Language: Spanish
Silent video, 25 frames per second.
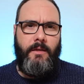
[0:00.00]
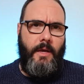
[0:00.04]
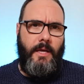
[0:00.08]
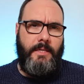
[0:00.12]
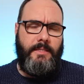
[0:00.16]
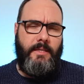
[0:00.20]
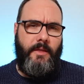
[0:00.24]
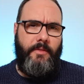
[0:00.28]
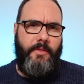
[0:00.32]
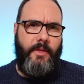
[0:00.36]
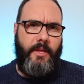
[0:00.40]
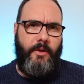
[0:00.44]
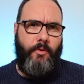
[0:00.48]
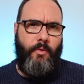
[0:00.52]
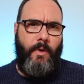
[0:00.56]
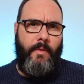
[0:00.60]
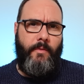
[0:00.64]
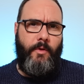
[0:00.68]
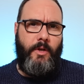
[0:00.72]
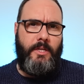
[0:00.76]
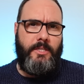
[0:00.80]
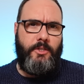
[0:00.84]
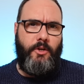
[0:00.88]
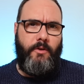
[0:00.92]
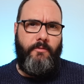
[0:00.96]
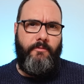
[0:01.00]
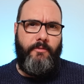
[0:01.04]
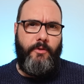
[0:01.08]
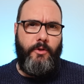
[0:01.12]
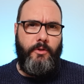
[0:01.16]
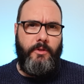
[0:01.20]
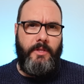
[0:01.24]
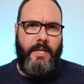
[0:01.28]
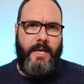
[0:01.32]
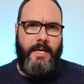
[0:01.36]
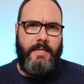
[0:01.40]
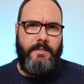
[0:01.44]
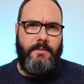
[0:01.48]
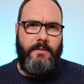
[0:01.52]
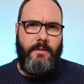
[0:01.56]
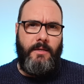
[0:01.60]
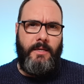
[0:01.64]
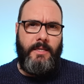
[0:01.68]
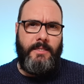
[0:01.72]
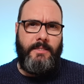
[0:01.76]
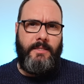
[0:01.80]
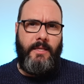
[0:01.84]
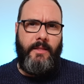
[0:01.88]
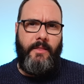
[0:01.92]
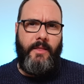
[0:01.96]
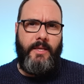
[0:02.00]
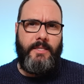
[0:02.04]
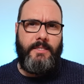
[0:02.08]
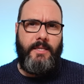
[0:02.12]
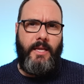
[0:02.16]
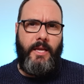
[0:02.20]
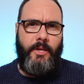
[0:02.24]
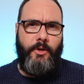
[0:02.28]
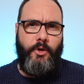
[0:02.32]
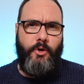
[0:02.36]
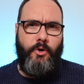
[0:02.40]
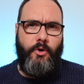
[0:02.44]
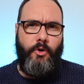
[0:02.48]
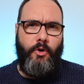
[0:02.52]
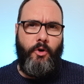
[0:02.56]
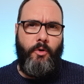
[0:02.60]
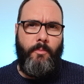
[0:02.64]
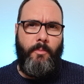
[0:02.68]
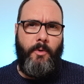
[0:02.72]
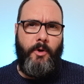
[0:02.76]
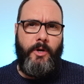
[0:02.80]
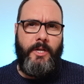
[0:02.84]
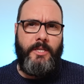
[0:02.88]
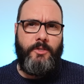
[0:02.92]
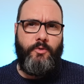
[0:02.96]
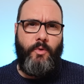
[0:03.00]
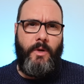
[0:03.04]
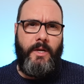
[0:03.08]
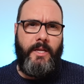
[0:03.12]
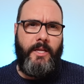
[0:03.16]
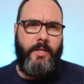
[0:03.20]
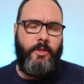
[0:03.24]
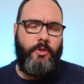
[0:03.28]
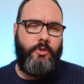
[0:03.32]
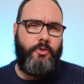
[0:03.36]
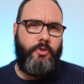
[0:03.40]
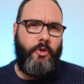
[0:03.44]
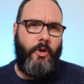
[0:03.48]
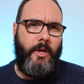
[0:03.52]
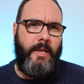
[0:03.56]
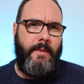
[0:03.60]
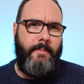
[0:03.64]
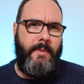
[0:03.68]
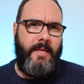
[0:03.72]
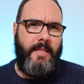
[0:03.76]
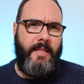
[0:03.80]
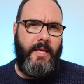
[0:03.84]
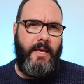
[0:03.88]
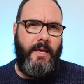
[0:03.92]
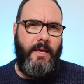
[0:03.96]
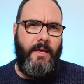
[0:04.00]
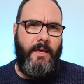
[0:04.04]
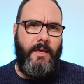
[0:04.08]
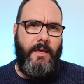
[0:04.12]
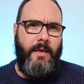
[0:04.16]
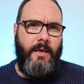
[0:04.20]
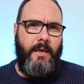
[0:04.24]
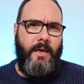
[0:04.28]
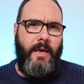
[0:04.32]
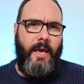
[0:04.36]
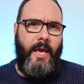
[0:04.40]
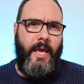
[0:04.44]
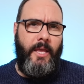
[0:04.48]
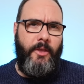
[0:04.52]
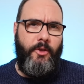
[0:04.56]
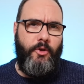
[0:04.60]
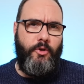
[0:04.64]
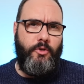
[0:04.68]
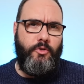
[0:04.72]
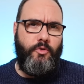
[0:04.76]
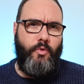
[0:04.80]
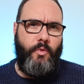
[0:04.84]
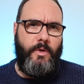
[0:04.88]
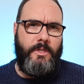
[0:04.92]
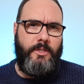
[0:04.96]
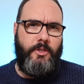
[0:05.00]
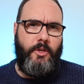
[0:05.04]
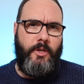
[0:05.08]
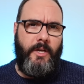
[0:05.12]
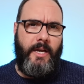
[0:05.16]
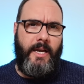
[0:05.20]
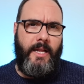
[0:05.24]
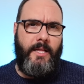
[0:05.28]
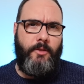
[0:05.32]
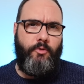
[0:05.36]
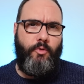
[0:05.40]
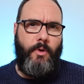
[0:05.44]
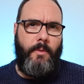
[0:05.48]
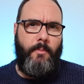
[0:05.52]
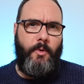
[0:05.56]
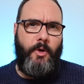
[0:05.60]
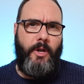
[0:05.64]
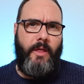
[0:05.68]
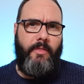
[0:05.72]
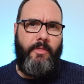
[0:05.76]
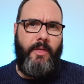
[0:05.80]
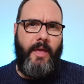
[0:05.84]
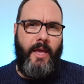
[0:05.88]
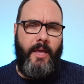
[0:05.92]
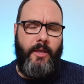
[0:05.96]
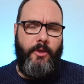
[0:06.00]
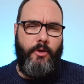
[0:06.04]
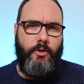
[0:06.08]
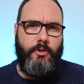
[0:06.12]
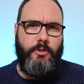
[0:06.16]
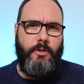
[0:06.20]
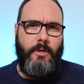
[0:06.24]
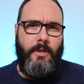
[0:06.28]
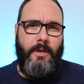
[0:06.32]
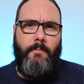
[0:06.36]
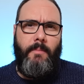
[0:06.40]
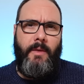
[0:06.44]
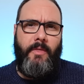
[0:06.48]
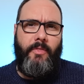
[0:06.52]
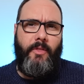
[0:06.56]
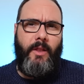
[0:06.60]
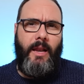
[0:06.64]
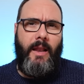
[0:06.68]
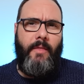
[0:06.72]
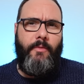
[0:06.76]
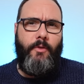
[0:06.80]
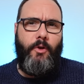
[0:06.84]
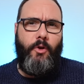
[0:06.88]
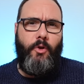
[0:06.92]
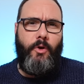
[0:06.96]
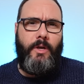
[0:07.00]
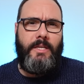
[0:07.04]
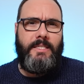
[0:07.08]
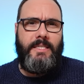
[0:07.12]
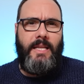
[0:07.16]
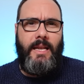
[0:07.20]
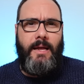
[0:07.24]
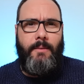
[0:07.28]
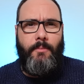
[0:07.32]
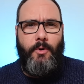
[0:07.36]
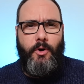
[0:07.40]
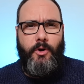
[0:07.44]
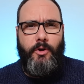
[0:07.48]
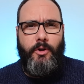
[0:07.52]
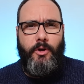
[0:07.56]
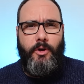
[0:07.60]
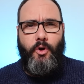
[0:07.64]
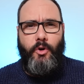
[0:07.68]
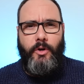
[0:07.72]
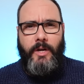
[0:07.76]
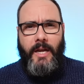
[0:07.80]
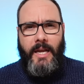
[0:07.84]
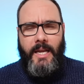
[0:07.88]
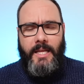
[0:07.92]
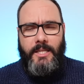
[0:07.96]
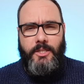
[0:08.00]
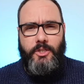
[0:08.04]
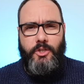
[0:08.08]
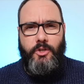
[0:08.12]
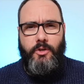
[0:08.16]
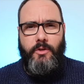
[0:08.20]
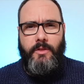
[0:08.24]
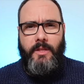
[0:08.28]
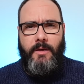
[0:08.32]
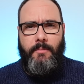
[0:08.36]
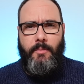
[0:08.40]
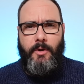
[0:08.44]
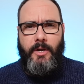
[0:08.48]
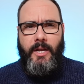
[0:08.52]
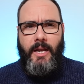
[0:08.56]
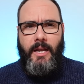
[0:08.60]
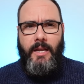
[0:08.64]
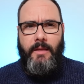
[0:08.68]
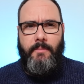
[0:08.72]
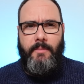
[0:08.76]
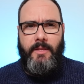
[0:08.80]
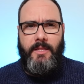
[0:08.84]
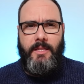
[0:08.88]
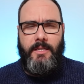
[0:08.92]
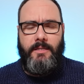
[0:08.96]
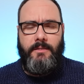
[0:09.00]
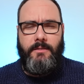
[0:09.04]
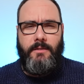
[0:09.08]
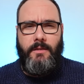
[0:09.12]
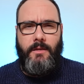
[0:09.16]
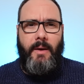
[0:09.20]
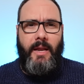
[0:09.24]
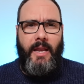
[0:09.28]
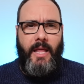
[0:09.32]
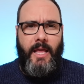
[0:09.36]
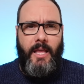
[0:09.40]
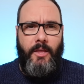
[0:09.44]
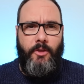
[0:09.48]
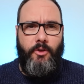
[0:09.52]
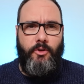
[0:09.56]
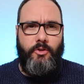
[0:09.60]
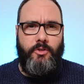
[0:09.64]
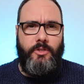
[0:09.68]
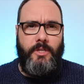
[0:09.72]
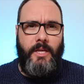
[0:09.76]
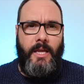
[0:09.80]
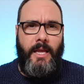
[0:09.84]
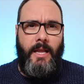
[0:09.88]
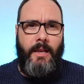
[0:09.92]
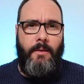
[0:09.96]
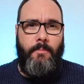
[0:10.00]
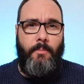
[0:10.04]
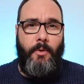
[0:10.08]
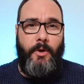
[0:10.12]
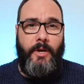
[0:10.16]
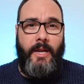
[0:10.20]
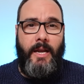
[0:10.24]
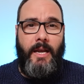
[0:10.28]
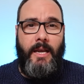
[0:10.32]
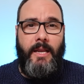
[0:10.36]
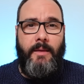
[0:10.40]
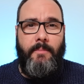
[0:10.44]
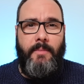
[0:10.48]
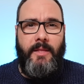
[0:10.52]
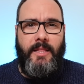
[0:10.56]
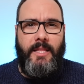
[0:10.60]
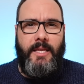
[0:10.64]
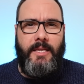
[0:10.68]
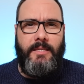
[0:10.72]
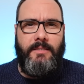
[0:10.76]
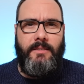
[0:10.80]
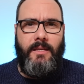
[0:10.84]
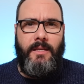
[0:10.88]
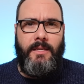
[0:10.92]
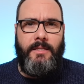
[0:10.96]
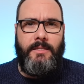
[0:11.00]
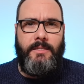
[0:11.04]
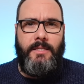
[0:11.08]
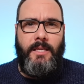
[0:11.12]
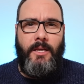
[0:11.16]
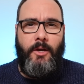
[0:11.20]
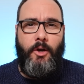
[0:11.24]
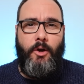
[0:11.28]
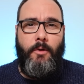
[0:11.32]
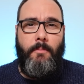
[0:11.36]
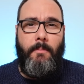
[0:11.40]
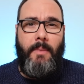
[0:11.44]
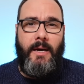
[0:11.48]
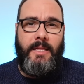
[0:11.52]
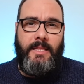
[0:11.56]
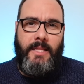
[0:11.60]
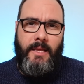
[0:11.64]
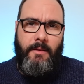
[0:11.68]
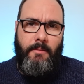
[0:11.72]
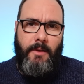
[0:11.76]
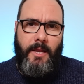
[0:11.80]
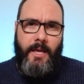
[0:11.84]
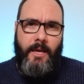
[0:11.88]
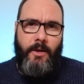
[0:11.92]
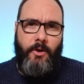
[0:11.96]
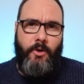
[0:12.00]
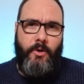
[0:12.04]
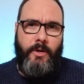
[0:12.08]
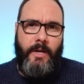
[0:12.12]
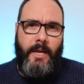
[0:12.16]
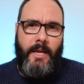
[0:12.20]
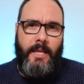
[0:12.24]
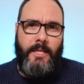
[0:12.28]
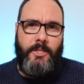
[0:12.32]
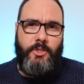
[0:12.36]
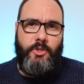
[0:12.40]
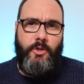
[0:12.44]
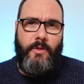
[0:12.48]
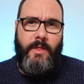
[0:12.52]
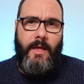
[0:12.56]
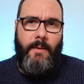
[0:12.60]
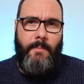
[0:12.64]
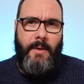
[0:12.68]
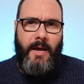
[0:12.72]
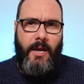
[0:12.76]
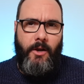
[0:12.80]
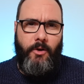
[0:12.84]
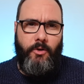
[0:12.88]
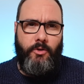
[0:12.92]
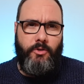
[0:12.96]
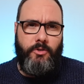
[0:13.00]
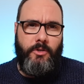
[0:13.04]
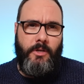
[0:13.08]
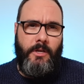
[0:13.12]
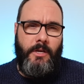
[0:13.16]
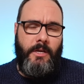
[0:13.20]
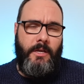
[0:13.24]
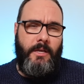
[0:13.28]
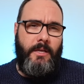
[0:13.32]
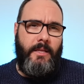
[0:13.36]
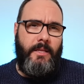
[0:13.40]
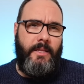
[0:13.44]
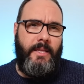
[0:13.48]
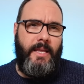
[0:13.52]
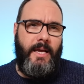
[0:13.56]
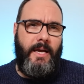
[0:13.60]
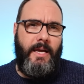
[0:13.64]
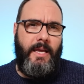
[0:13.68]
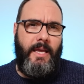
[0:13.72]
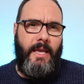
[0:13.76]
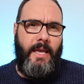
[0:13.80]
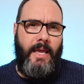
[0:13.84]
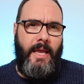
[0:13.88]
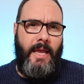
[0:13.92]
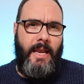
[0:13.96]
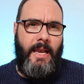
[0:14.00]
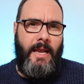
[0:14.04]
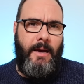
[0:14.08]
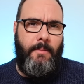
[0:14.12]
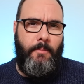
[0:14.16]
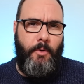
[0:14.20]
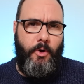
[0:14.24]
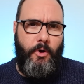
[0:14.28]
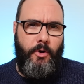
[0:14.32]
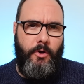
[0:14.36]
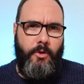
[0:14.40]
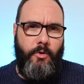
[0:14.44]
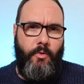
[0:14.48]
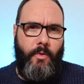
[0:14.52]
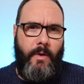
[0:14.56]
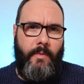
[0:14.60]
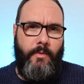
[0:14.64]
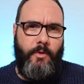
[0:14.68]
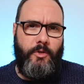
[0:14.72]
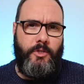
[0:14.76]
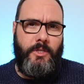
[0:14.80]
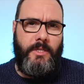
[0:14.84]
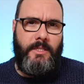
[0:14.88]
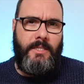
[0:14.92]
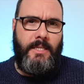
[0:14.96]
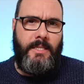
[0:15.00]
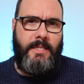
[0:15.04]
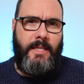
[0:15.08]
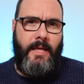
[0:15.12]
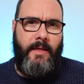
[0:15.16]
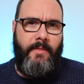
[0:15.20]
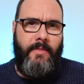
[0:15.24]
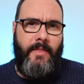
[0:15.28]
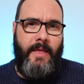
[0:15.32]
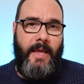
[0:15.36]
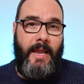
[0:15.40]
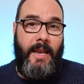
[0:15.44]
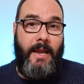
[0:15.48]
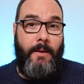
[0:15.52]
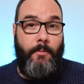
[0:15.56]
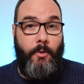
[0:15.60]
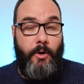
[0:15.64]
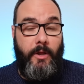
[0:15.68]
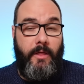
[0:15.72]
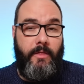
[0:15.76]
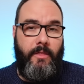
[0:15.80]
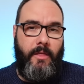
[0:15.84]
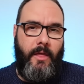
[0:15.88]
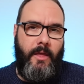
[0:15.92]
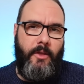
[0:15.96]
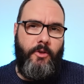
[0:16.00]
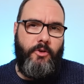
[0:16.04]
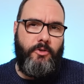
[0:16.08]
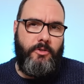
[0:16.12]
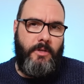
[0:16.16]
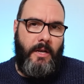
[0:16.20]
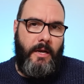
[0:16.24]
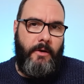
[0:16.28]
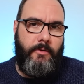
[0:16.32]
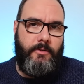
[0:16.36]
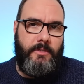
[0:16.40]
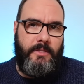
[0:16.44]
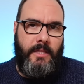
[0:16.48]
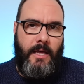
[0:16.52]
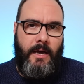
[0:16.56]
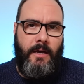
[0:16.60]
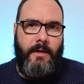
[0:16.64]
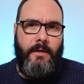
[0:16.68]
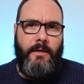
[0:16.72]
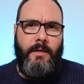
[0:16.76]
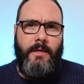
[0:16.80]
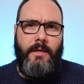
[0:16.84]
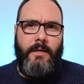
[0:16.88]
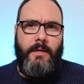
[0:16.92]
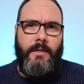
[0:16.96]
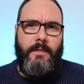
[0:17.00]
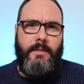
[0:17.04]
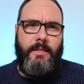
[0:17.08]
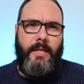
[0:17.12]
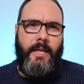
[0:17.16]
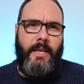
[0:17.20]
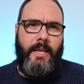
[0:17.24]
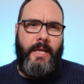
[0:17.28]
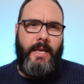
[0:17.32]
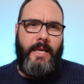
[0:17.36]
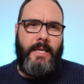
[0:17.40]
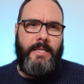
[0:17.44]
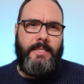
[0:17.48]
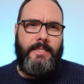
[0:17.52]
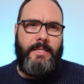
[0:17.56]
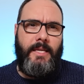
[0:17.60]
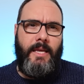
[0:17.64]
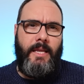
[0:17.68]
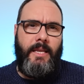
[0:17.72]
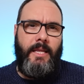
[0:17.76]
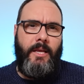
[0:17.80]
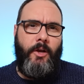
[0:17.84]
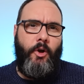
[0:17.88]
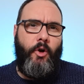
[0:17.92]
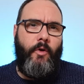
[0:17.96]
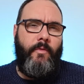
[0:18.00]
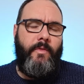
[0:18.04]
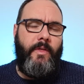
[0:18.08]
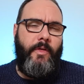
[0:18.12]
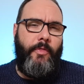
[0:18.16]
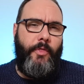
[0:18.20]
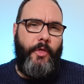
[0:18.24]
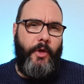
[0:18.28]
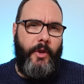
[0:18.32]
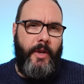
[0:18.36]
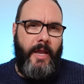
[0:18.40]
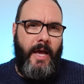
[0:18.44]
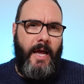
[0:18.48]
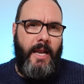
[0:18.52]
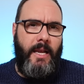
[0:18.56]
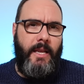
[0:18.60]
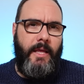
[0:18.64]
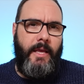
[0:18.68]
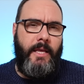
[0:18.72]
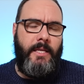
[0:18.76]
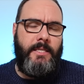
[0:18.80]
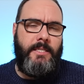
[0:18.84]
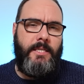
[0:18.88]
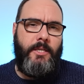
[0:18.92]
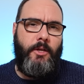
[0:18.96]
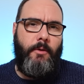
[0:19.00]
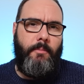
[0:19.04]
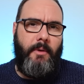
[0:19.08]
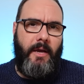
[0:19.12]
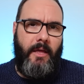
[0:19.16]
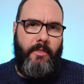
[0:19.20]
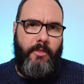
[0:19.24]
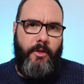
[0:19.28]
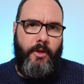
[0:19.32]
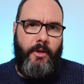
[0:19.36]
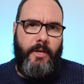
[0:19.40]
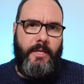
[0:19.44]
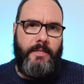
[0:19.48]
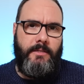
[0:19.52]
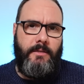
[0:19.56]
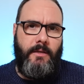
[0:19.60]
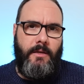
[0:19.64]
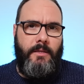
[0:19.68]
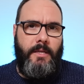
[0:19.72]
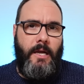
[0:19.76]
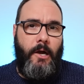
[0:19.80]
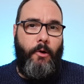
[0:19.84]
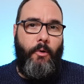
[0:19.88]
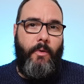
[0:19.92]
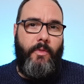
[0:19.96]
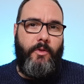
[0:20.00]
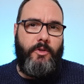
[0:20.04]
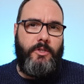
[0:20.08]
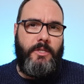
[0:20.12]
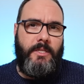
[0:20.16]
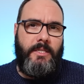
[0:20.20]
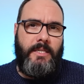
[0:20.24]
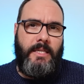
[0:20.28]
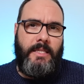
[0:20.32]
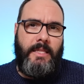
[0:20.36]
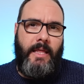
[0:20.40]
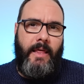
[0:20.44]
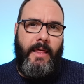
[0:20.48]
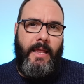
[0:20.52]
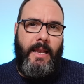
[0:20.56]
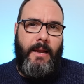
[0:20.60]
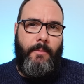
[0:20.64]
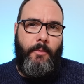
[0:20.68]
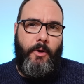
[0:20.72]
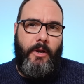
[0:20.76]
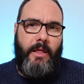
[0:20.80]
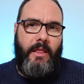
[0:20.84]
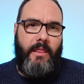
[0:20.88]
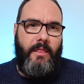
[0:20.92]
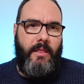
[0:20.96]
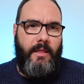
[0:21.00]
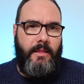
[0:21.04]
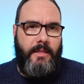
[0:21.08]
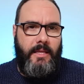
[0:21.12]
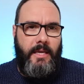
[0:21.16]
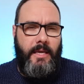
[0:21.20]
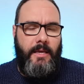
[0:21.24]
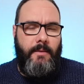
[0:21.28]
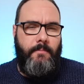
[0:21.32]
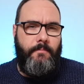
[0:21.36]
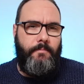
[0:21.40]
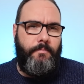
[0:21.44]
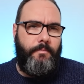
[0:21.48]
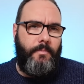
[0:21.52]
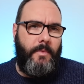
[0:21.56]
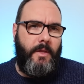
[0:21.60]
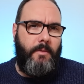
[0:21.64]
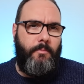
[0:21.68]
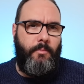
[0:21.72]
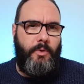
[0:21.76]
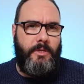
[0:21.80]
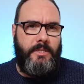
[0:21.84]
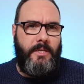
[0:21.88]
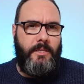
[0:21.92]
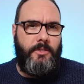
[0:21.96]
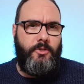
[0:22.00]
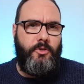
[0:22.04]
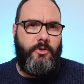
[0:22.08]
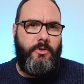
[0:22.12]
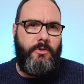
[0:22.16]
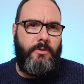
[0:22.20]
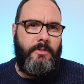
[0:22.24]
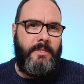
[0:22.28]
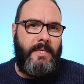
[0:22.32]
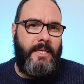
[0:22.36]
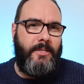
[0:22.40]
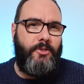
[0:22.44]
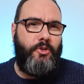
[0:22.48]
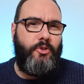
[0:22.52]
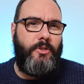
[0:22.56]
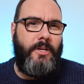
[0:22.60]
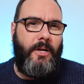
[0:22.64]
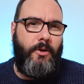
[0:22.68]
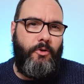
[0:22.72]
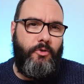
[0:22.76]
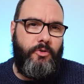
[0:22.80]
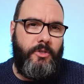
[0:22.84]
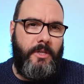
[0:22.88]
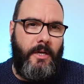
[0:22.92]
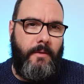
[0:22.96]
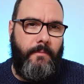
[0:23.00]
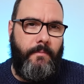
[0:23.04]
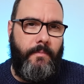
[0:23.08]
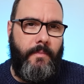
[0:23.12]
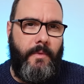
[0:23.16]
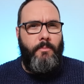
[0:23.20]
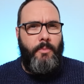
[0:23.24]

Es decir, cuando les confrontas, les dices que no o pones cualquier otro límite, ellos cuestionarán tu amor hacia ellos mezclando lo que es el amor con el hecho de poner límites. Para ellos, el poner límites es incompatible con el hecho de amarlos, ya que el amor, cuando se trata del amor hacia ellos, claro está, tiene que ser incondicional y sin objeciones. Ya cuando se trata del amor hacia ti, pues eso ya es otra cosa.